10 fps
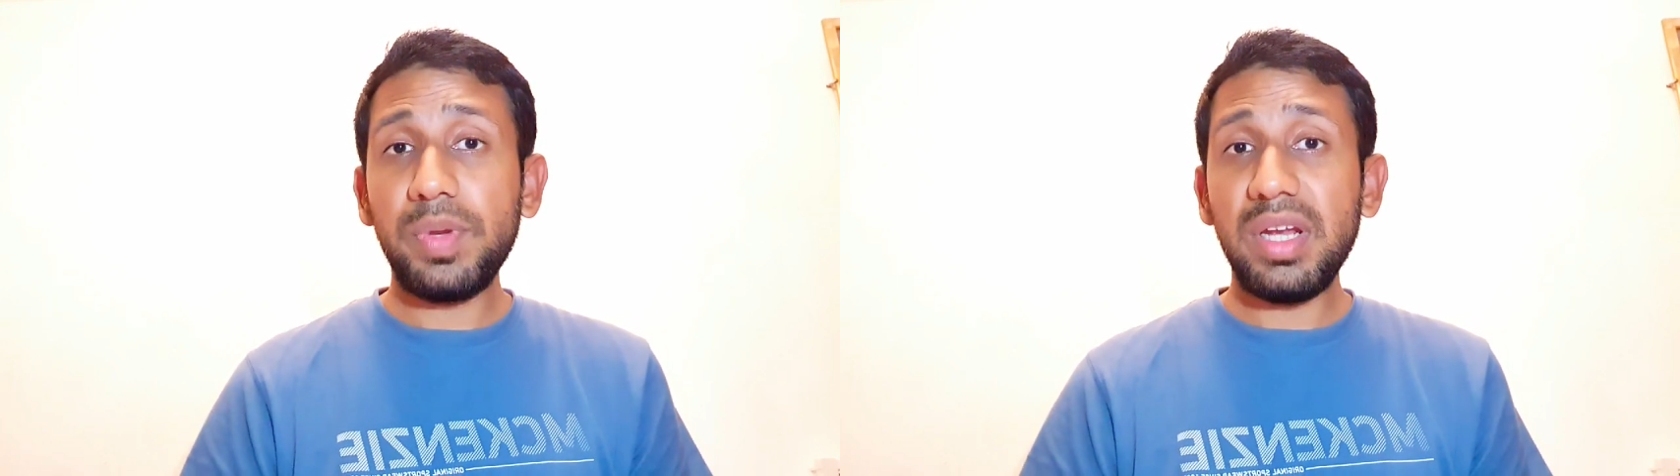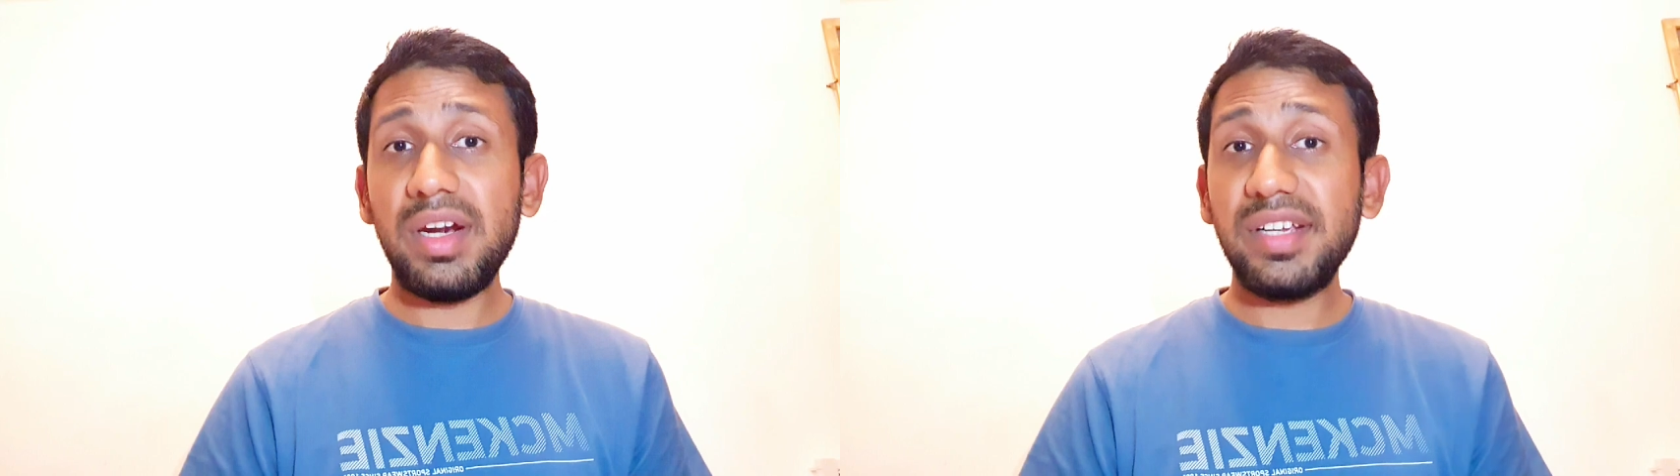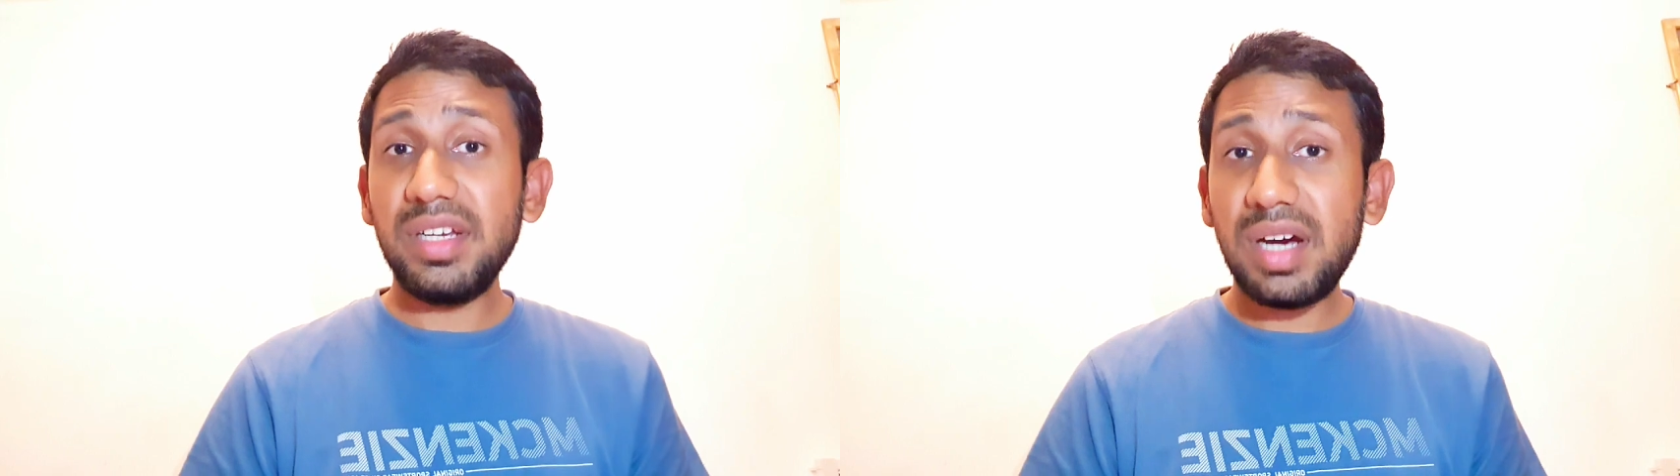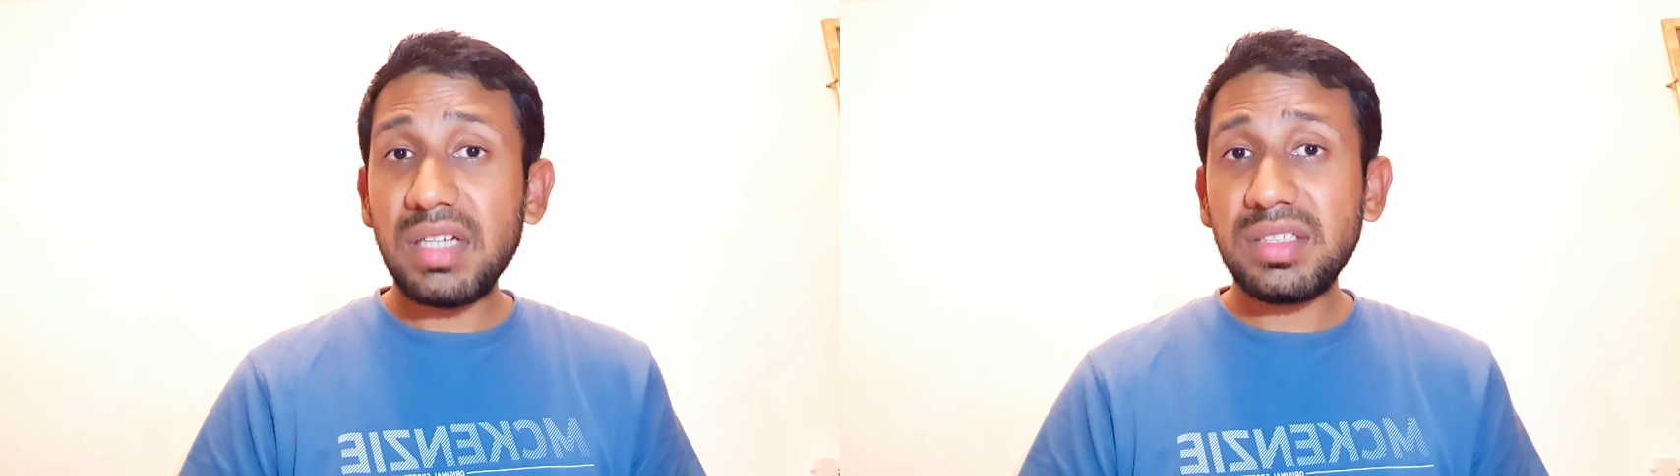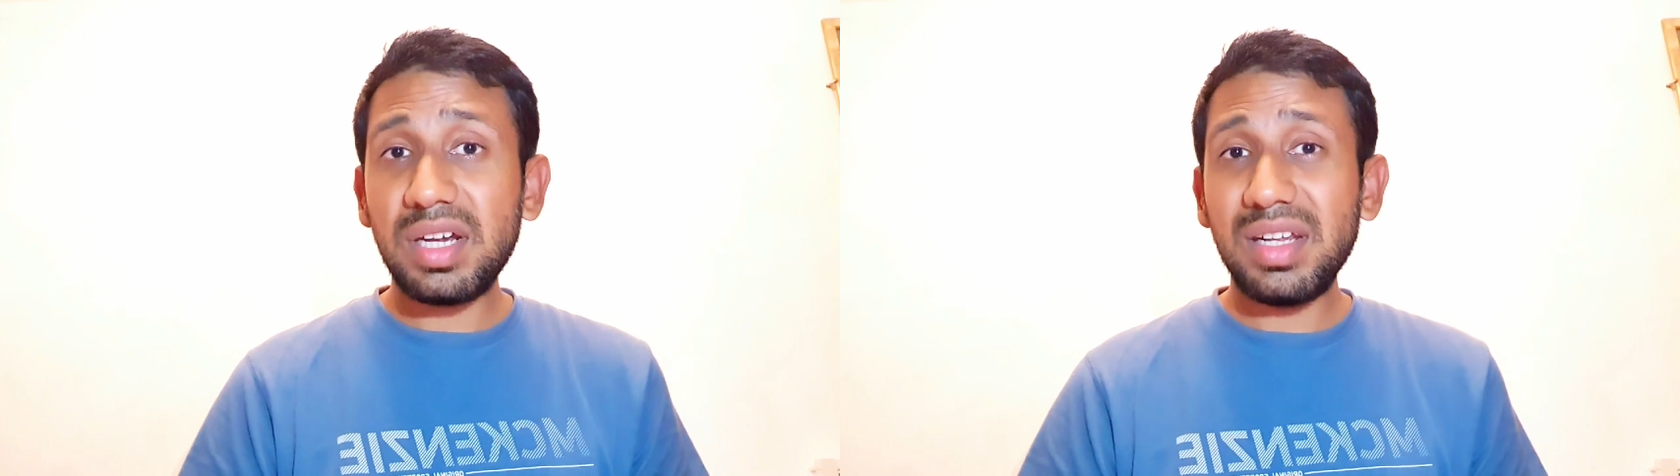पे लड़की
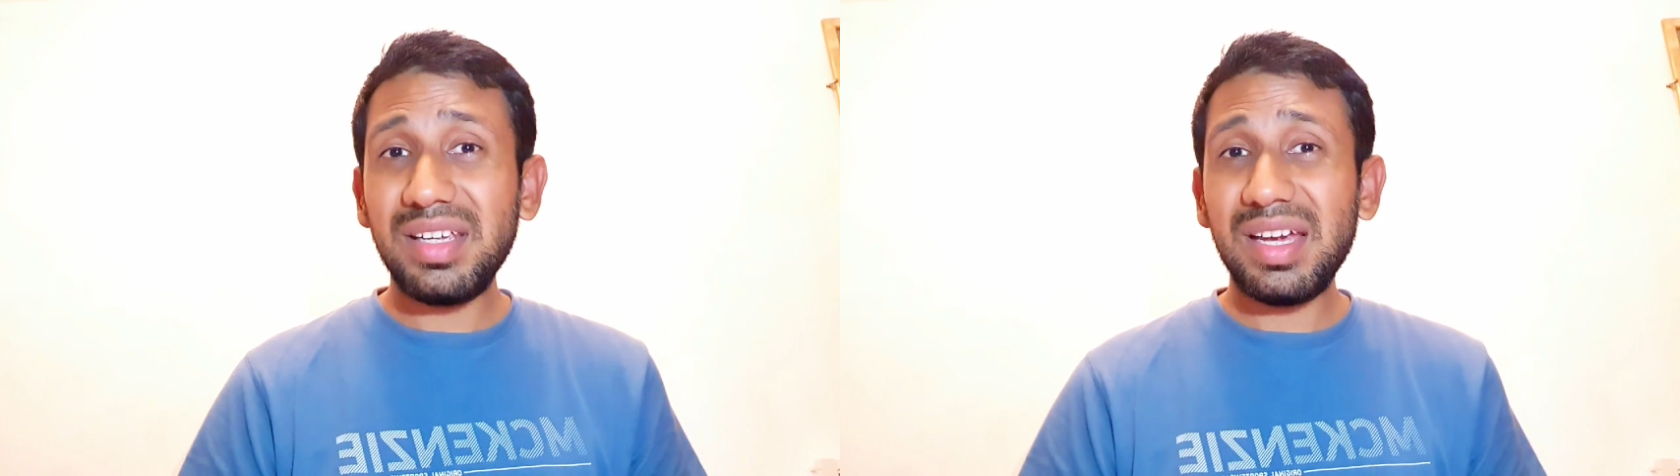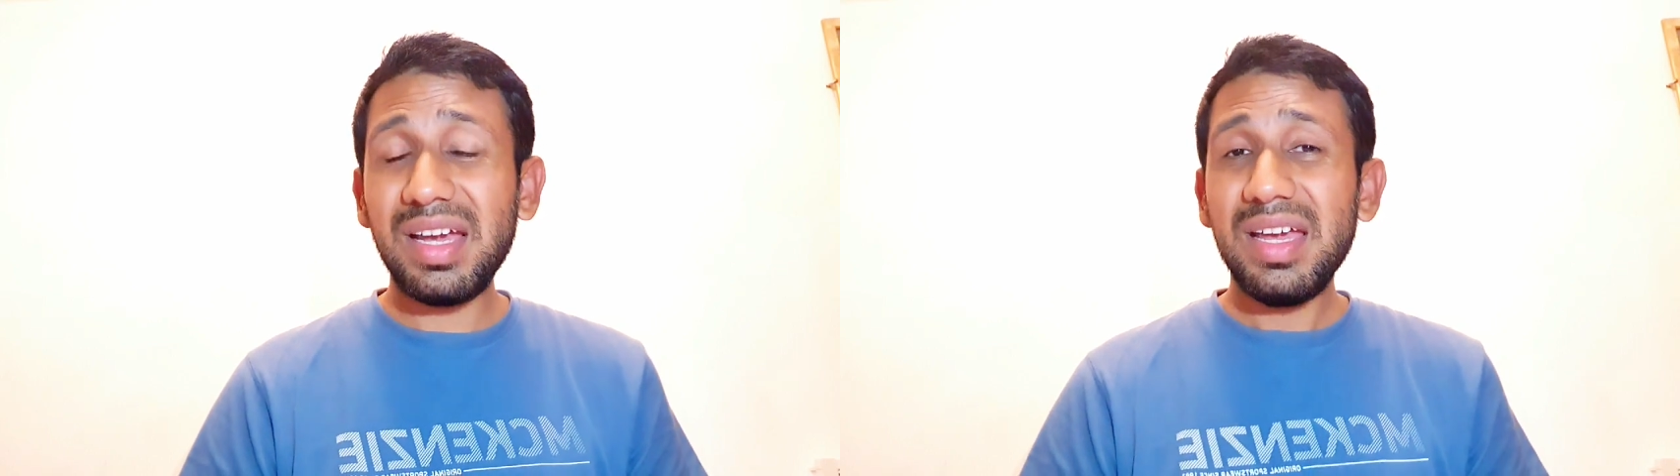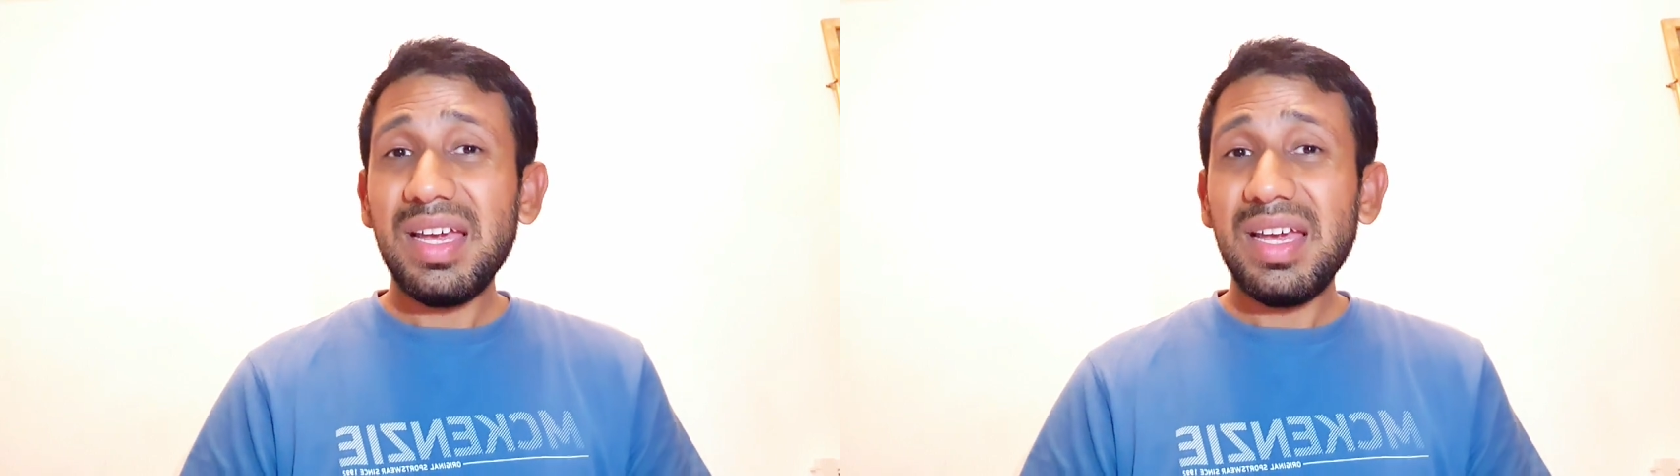डांस कर रही है